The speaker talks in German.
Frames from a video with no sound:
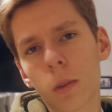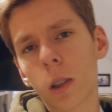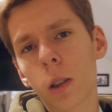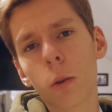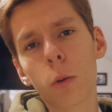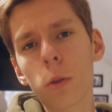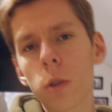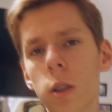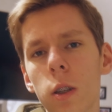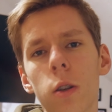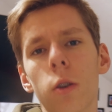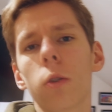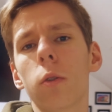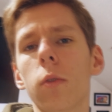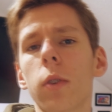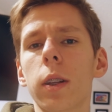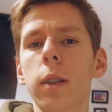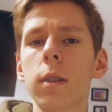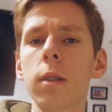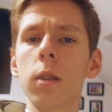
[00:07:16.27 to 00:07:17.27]
lohnt sich
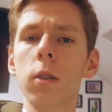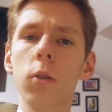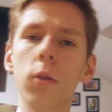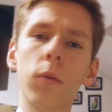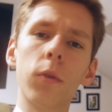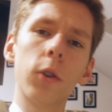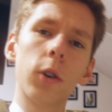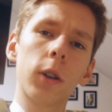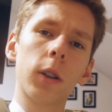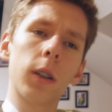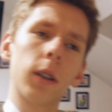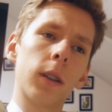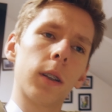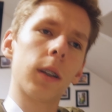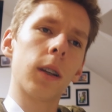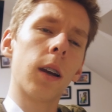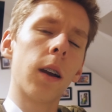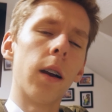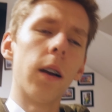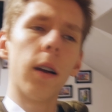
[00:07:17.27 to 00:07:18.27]
irgendwie jetzt nicht so
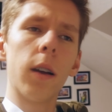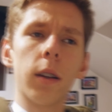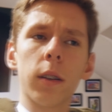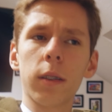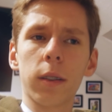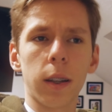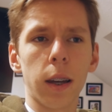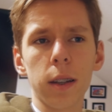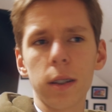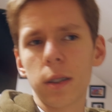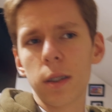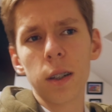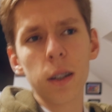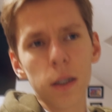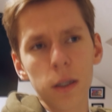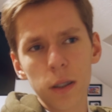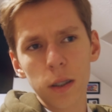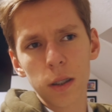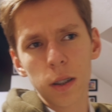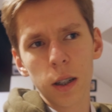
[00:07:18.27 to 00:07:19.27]
wirklich. Das heißt,
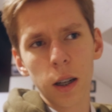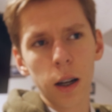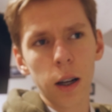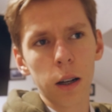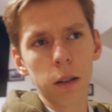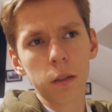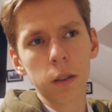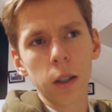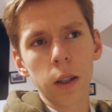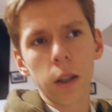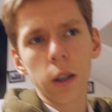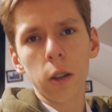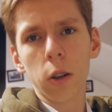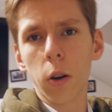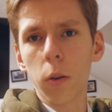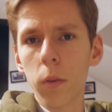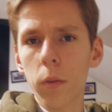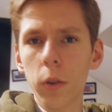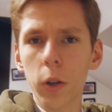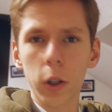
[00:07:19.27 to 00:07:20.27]
nächstes Jahr
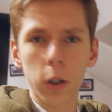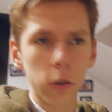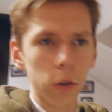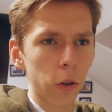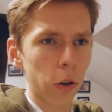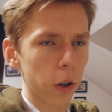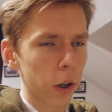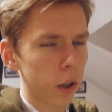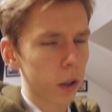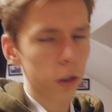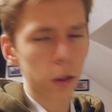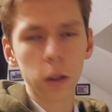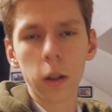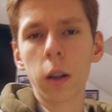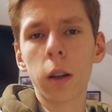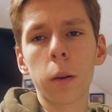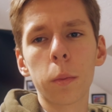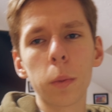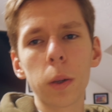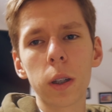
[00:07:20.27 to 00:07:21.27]
kommen wir wirklich nur noch hin,
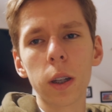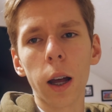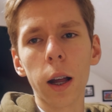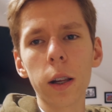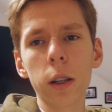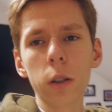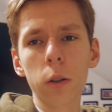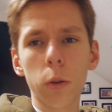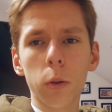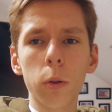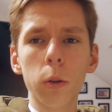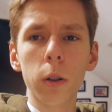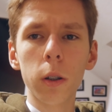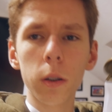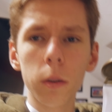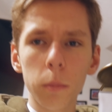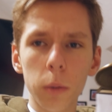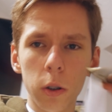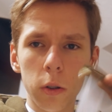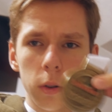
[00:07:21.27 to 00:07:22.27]
Medaille
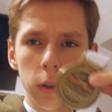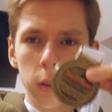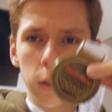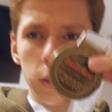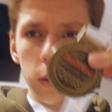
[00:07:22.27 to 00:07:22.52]
holen, beziehungsweise